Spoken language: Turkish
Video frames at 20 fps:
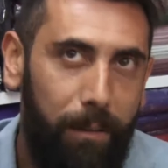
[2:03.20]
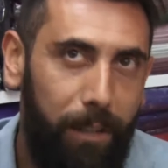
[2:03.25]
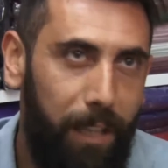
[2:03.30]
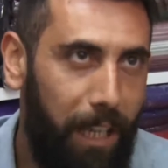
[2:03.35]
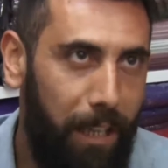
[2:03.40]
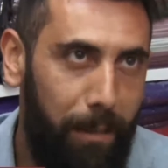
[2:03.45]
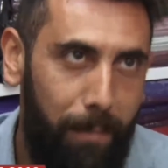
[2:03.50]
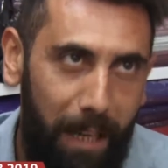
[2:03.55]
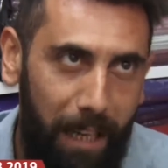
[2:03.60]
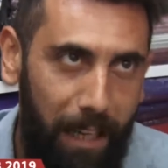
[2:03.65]

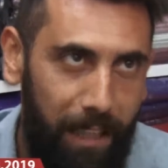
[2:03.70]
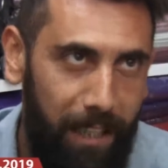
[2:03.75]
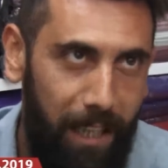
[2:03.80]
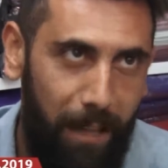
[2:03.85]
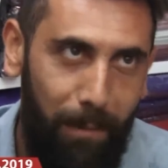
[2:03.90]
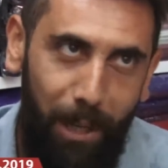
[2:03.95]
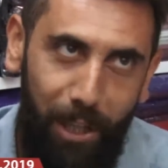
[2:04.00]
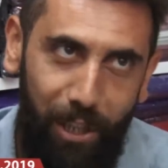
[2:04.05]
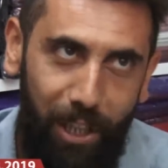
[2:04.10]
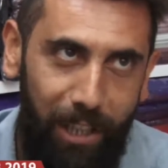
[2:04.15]
yeni
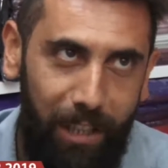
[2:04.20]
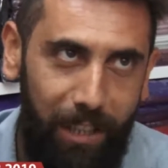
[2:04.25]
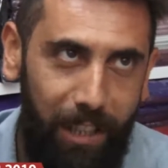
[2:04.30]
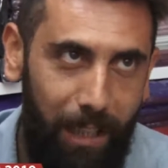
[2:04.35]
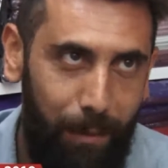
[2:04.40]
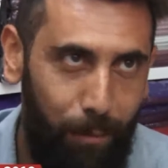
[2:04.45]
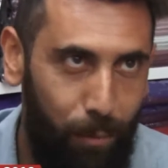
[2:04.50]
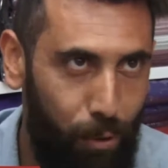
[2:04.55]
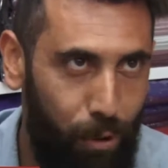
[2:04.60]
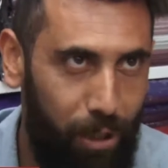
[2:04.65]
belediye başkanı
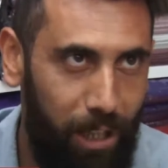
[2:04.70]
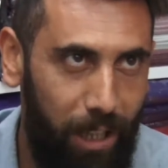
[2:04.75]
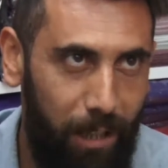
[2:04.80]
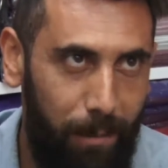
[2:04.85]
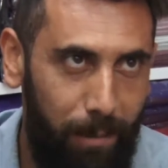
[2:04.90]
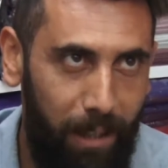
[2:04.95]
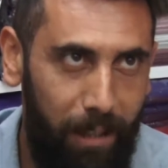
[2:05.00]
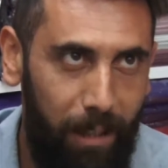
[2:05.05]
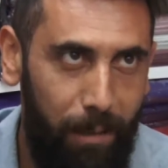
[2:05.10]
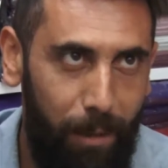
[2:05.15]
diyelim,
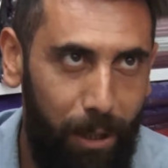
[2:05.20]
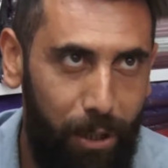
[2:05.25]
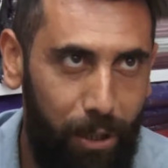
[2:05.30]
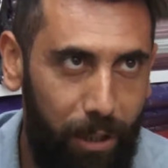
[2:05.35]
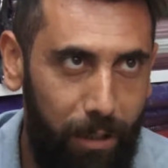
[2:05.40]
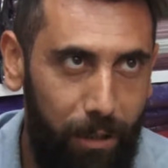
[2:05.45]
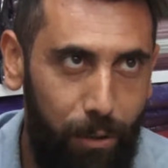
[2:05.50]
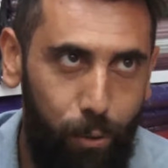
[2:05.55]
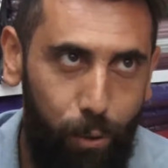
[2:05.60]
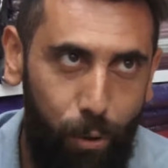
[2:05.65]
Büyükşehir Belediye
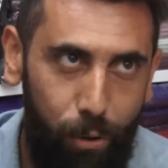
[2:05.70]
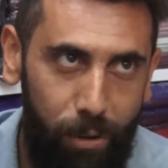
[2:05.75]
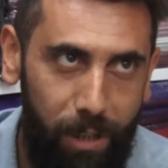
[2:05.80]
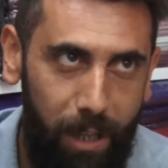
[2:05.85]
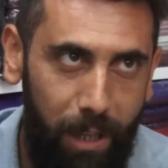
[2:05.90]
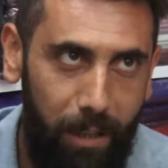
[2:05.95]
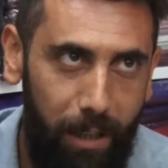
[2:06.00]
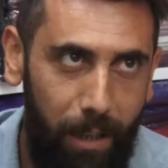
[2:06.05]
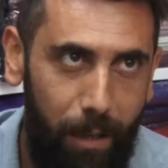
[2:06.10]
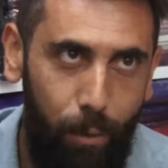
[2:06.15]
Başkanı
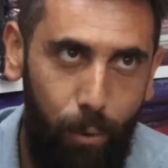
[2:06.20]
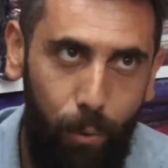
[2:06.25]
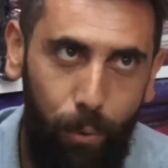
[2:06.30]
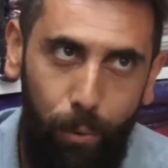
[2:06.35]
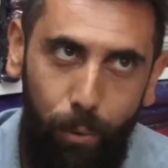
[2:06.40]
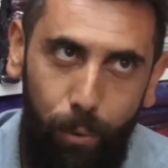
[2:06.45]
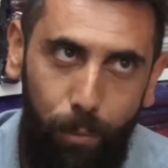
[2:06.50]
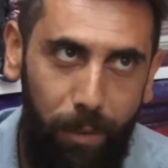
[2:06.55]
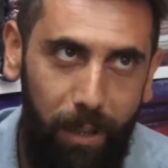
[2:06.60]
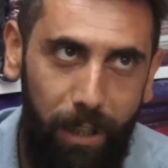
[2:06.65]
çözer diye
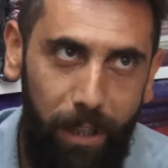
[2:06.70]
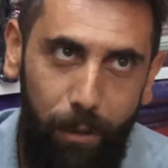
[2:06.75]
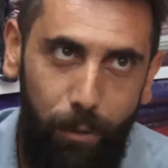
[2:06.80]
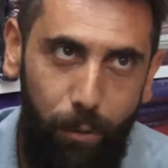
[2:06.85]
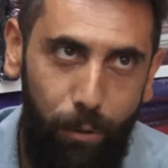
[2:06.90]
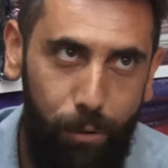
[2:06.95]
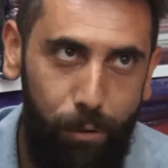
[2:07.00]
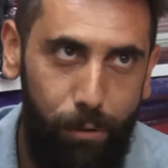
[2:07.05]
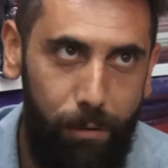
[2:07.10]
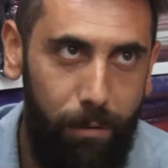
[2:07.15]
ümit
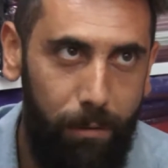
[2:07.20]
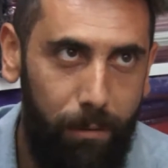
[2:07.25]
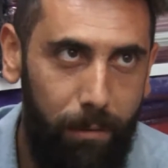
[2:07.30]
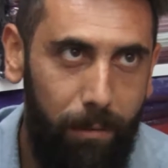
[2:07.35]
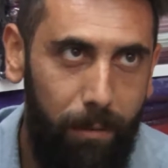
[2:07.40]
ediyoruz.